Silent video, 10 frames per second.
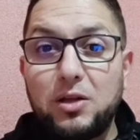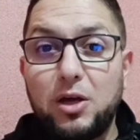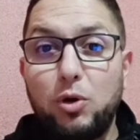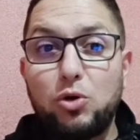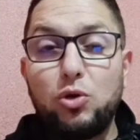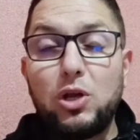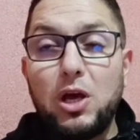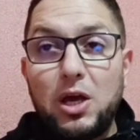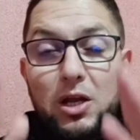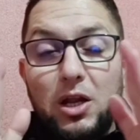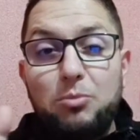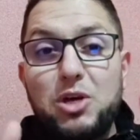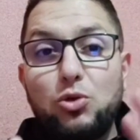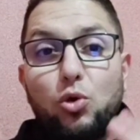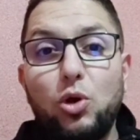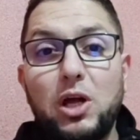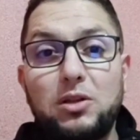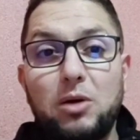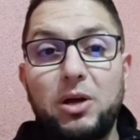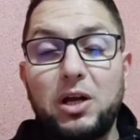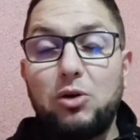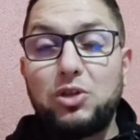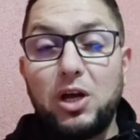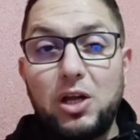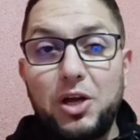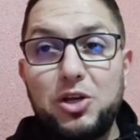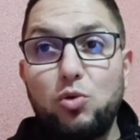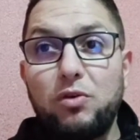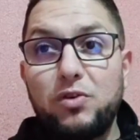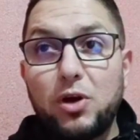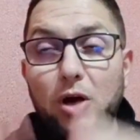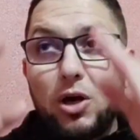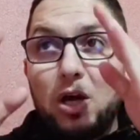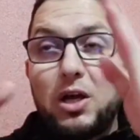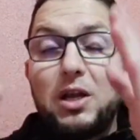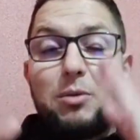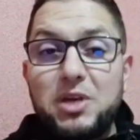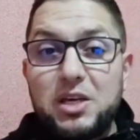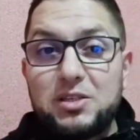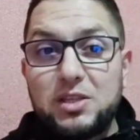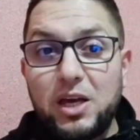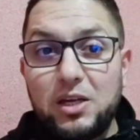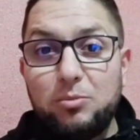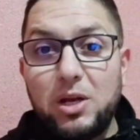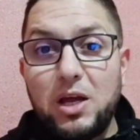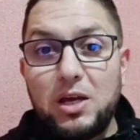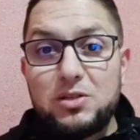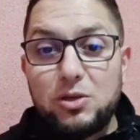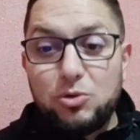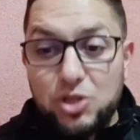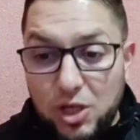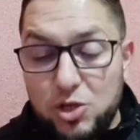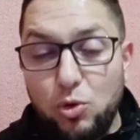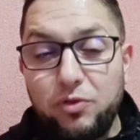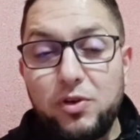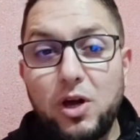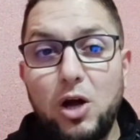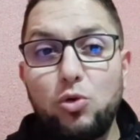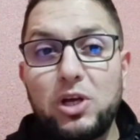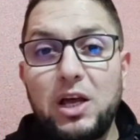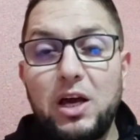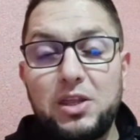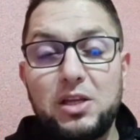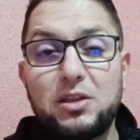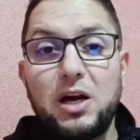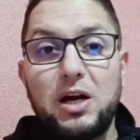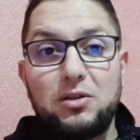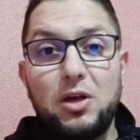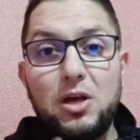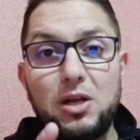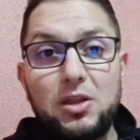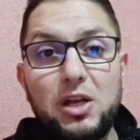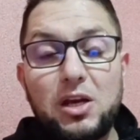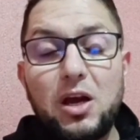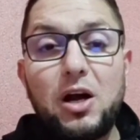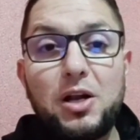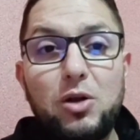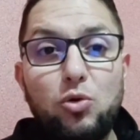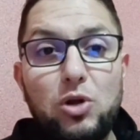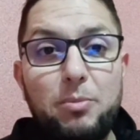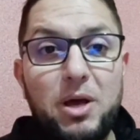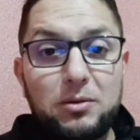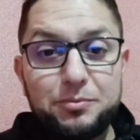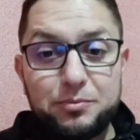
توكل لم يدعو الله تبارك وتعالى أن يوفقه لم يستعن بالله عز وجل أن يوفقه إلى هذه الطاعات لذلك قال العلماء